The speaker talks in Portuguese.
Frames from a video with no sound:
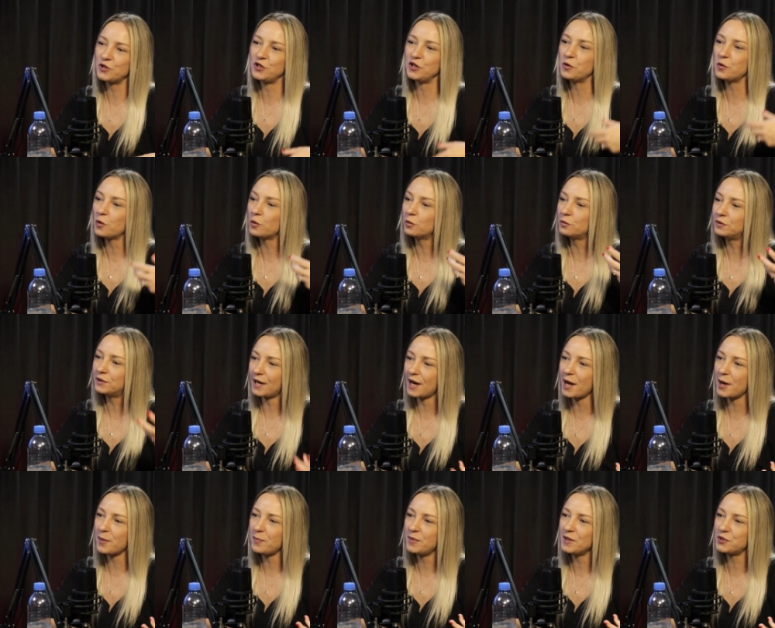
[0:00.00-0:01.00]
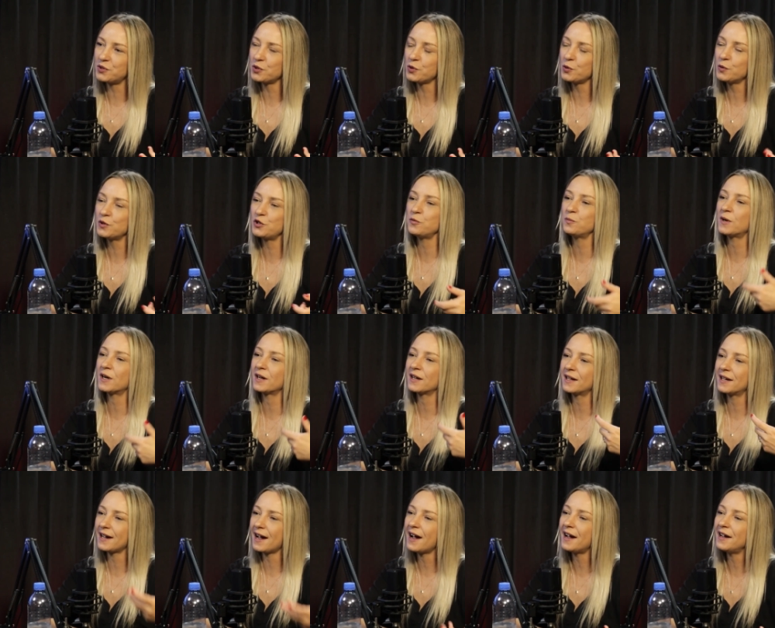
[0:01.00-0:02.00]
de encontrar pessoas, de
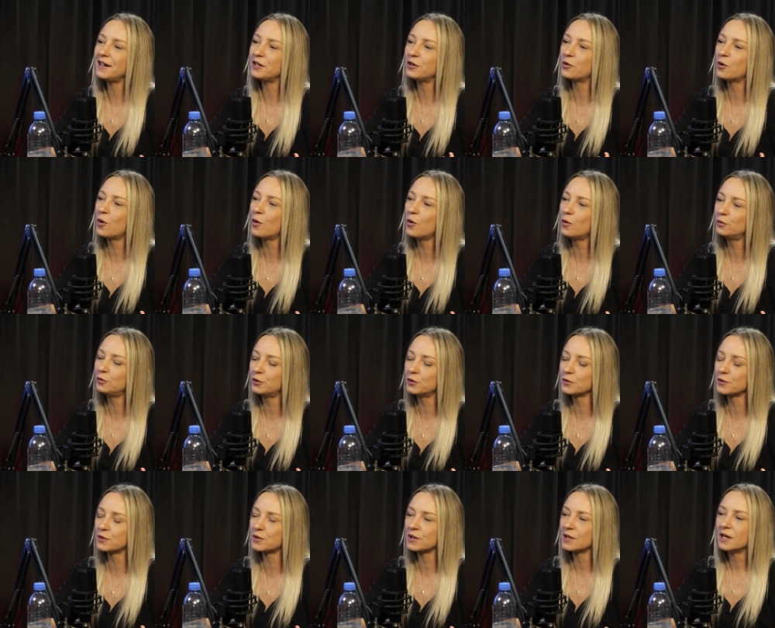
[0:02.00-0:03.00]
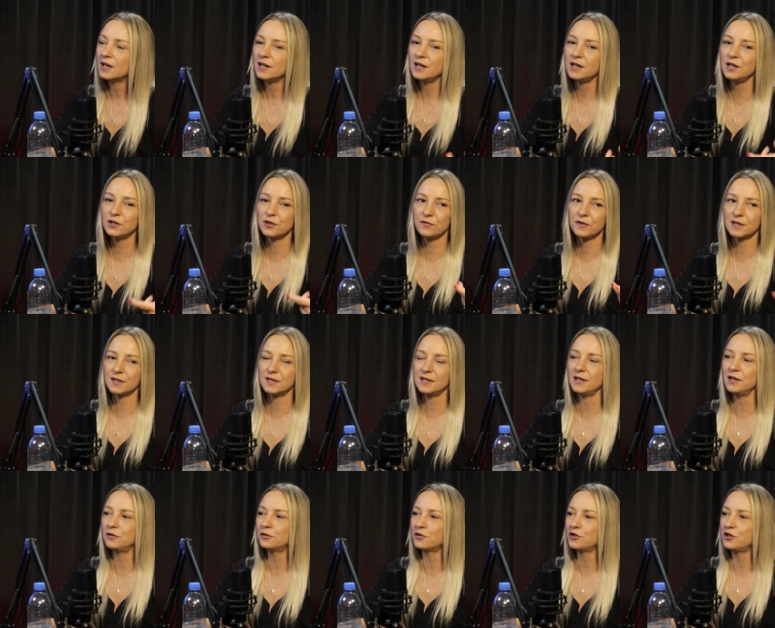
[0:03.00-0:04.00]
marcar encontros, isso
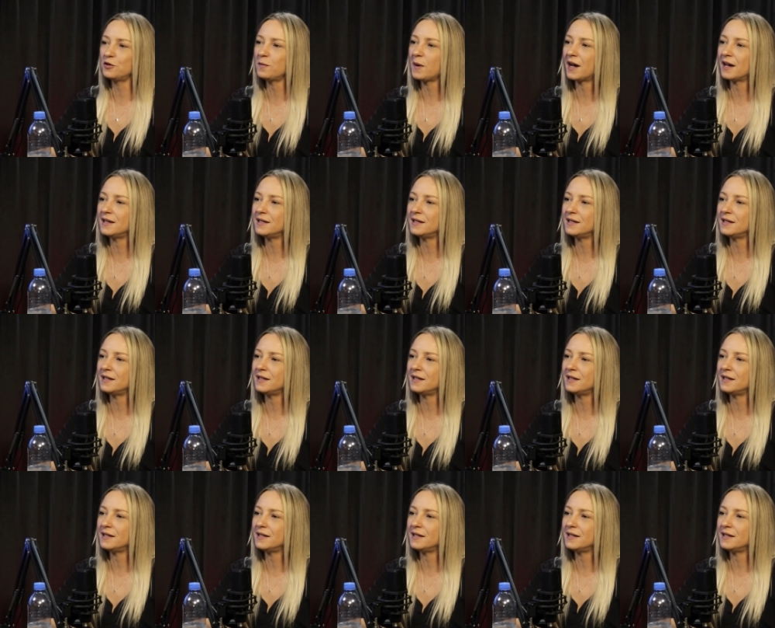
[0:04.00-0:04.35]
facilitou demais. De